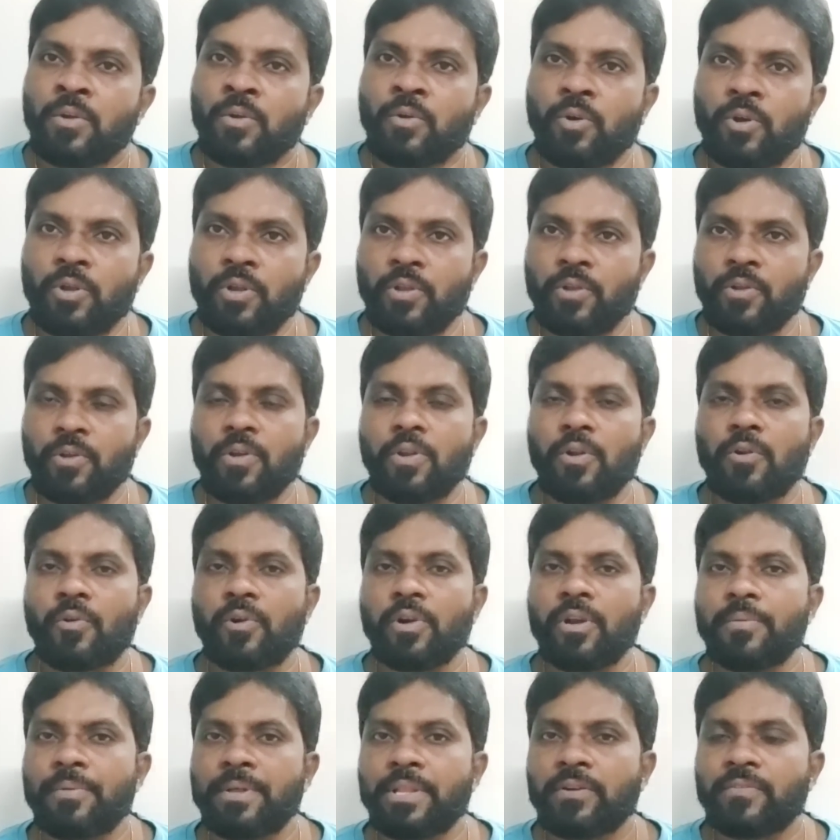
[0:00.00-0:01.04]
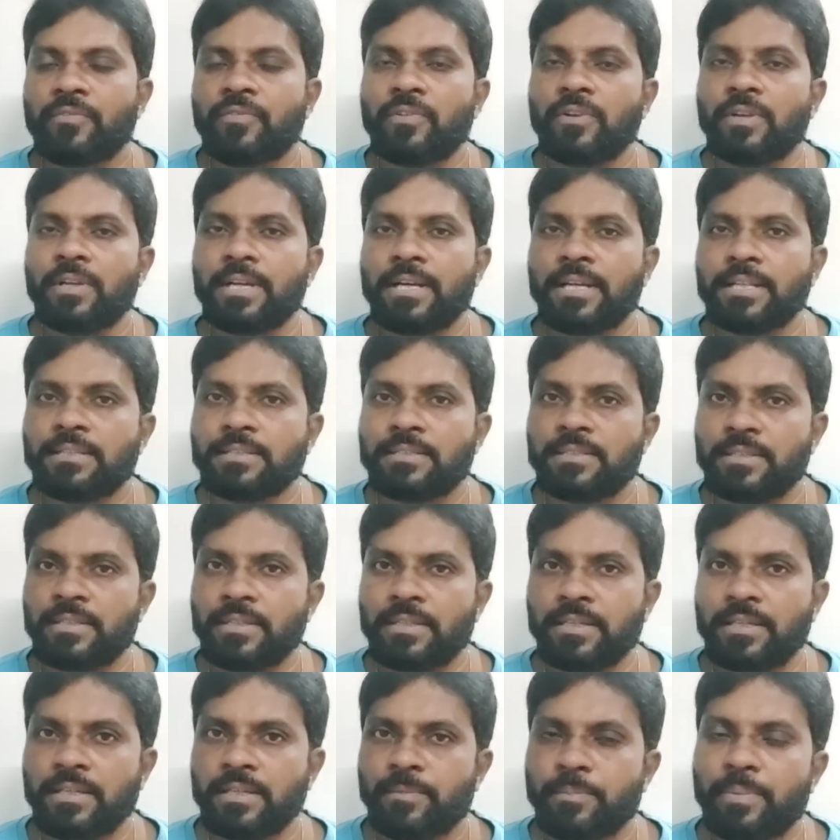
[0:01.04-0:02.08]
కొన్ని రోజులు రోడ్డు మీద ఫుల్గా
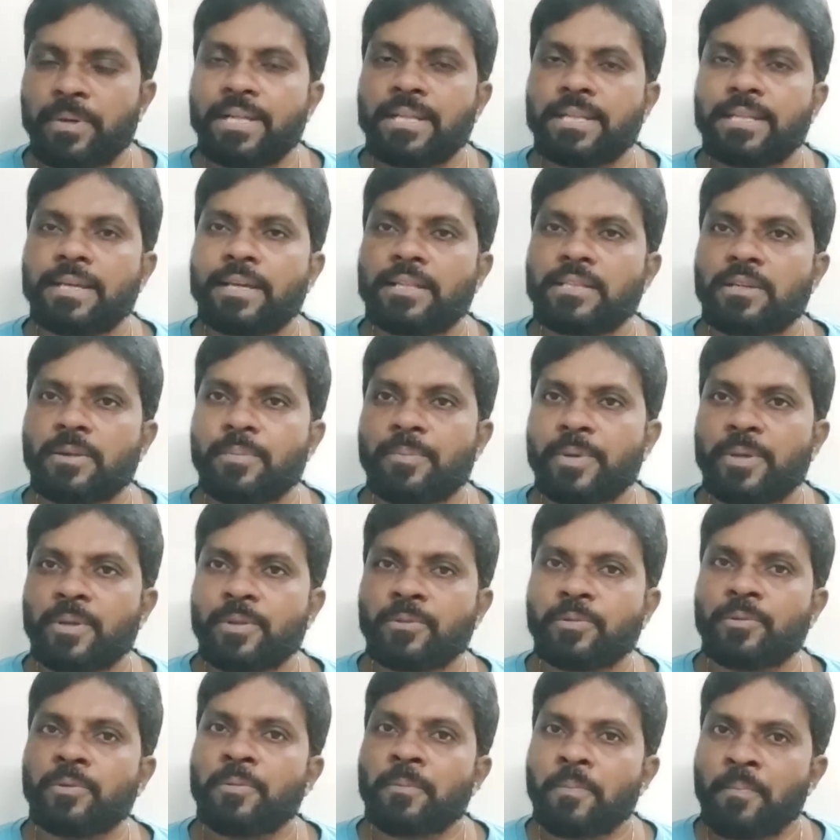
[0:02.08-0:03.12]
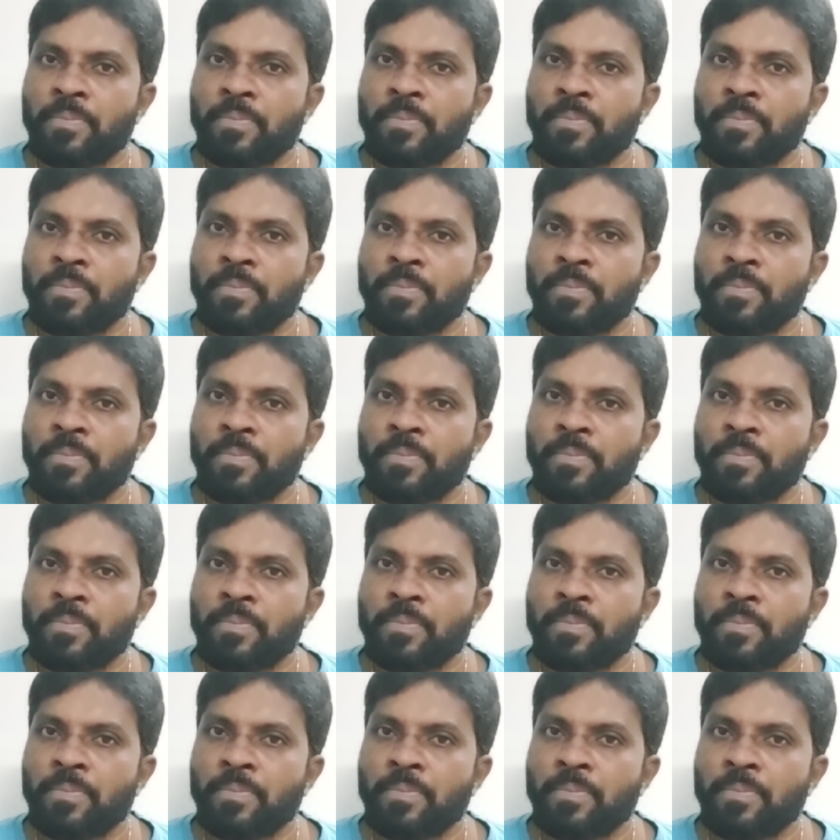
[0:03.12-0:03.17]
తిరిగి పాదయాత్ర పేరుతో